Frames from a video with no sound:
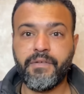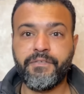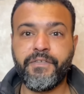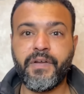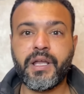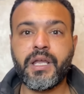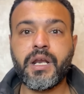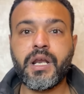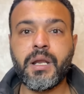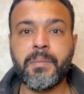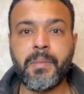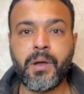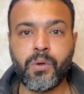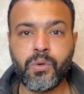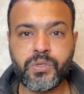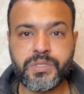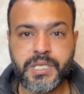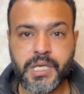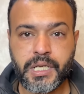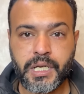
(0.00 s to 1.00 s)
فاكر لما
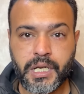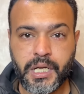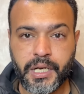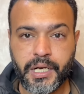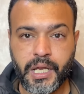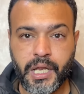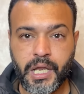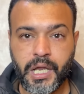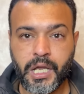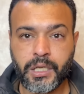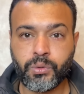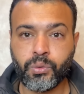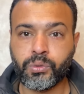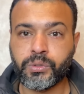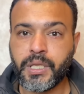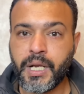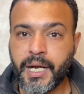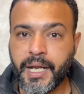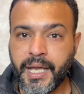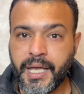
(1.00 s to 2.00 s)
اخوك ساجد كان قاعد
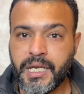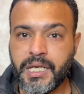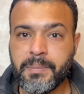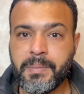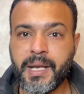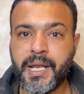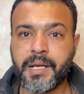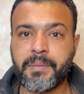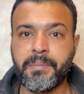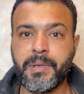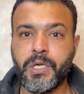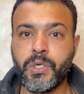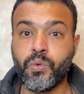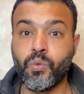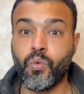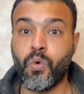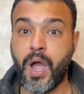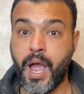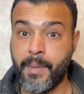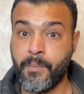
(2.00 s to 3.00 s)
وقلت لك خلي بالك
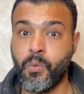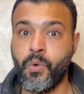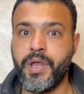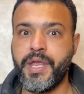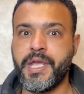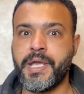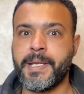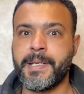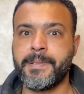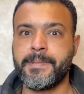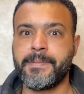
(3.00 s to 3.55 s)
منه قام وقع؟